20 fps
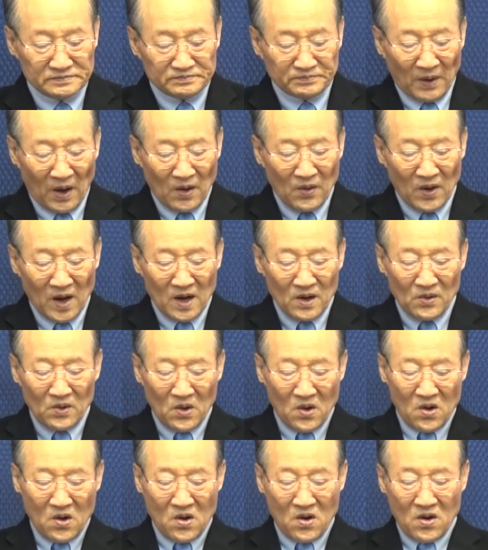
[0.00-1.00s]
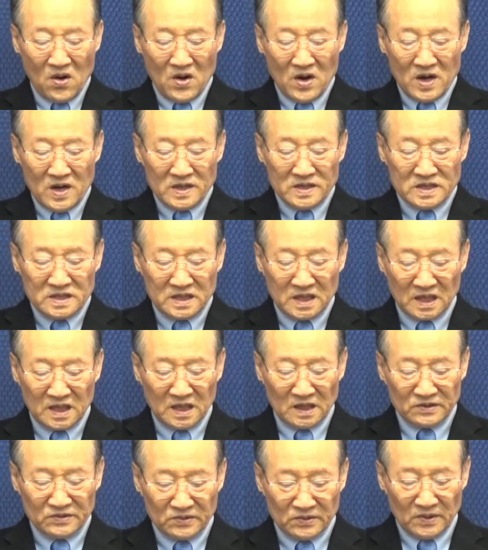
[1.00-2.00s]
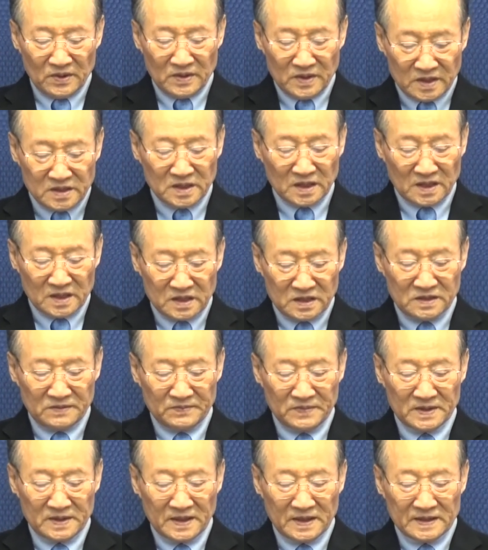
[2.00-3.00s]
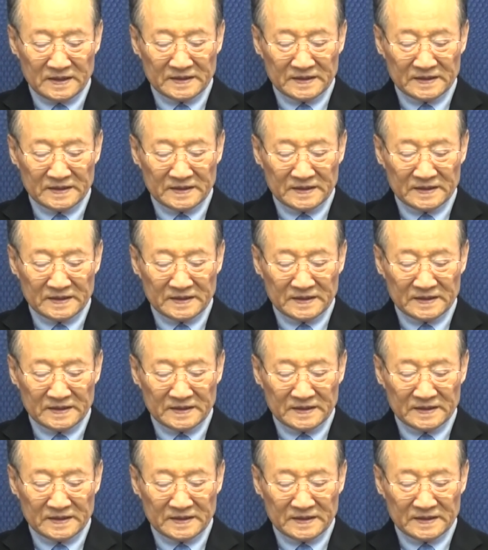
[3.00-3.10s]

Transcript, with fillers: 바로 알고 지킬 수 있는 것입니다.